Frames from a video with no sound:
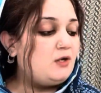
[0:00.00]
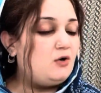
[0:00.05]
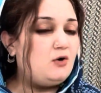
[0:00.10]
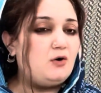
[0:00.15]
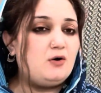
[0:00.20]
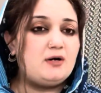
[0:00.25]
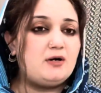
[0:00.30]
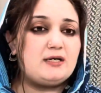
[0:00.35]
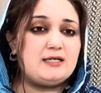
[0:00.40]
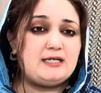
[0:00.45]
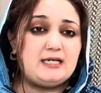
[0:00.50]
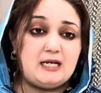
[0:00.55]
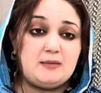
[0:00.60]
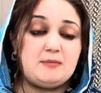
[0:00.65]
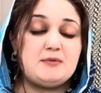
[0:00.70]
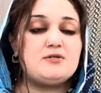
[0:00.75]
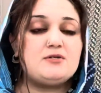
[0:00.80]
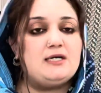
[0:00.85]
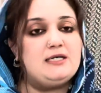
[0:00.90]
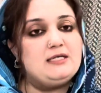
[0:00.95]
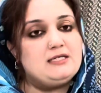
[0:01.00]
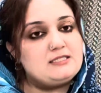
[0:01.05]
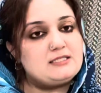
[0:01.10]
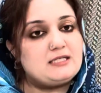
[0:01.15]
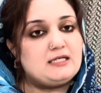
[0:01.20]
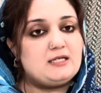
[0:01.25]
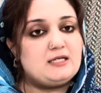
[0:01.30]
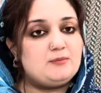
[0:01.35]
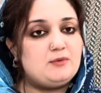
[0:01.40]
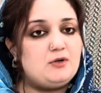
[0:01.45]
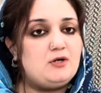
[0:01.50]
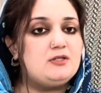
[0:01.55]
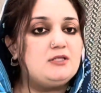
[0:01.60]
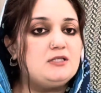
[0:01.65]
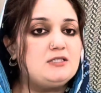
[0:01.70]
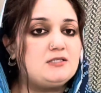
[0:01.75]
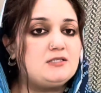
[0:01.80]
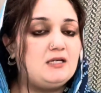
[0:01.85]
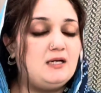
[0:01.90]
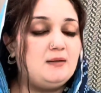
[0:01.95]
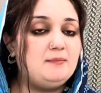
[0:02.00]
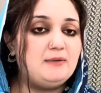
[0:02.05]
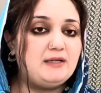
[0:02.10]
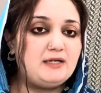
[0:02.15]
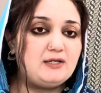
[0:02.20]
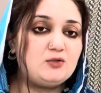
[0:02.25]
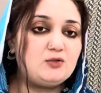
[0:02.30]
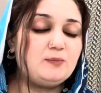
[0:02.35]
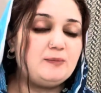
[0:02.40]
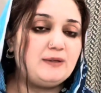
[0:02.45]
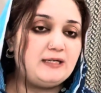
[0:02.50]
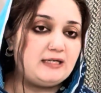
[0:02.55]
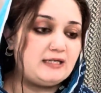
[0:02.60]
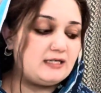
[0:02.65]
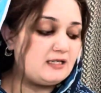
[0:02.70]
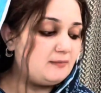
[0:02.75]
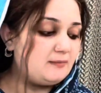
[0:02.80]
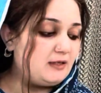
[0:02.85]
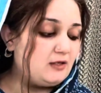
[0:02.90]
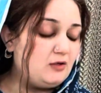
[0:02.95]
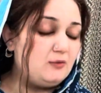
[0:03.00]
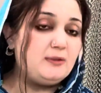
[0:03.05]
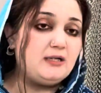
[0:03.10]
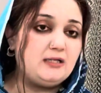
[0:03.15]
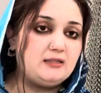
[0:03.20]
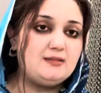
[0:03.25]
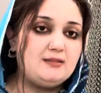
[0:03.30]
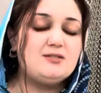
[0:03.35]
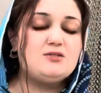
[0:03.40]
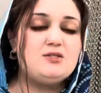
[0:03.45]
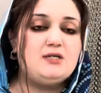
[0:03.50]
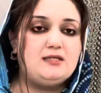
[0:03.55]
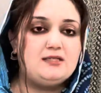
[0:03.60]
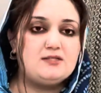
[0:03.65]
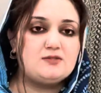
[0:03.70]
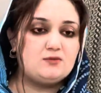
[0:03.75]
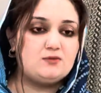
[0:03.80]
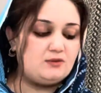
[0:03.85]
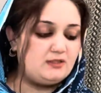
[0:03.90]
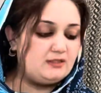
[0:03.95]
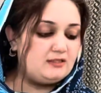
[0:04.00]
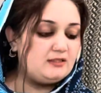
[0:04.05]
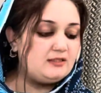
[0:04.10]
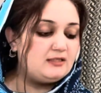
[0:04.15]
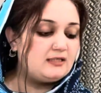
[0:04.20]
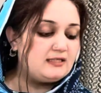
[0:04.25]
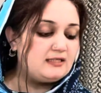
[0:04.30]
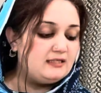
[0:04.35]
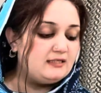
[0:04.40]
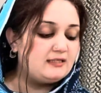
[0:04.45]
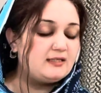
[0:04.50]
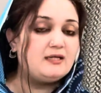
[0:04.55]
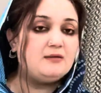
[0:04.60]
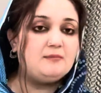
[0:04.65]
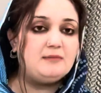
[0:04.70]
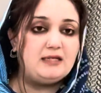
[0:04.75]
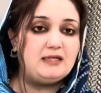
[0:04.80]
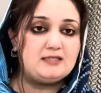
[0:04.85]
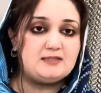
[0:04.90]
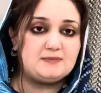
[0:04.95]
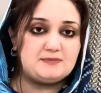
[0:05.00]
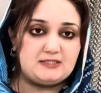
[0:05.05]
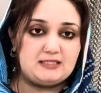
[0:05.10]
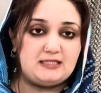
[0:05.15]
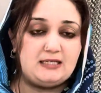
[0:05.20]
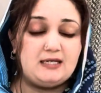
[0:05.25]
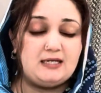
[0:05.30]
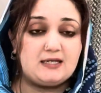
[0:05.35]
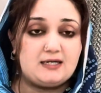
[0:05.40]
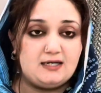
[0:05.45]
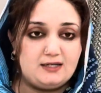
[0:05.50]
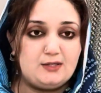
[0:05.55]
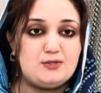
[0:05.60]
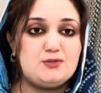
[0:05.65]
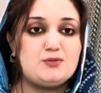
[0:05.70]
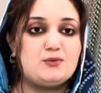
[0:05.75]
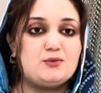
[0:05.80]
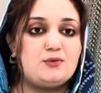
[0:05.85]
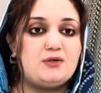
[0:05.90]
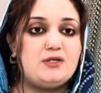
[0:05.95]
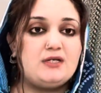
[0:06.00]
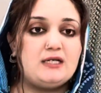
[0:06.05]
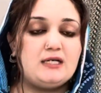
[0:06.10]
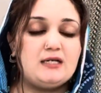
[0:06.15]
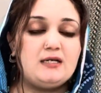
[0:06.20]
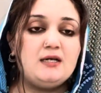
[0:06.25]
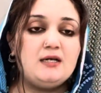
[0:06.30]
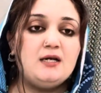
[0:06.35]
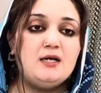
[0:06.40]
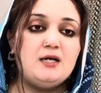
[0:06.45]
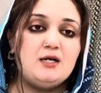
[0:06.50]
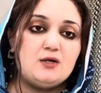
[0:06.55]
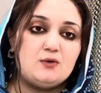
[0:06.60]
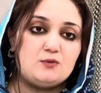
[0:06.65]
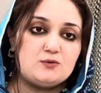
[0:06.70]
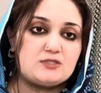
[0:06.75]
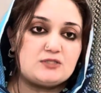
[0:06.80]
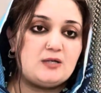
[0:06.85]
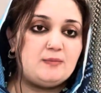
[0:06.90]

और ये भी ड्राइनेस के लिए बहुत अच्छा है मेरी तो बेटी के बालों में इतनी ड्राइनेस हो रही थी यकीन करें मैंने जब से ये लगाना शुरू किया है उसके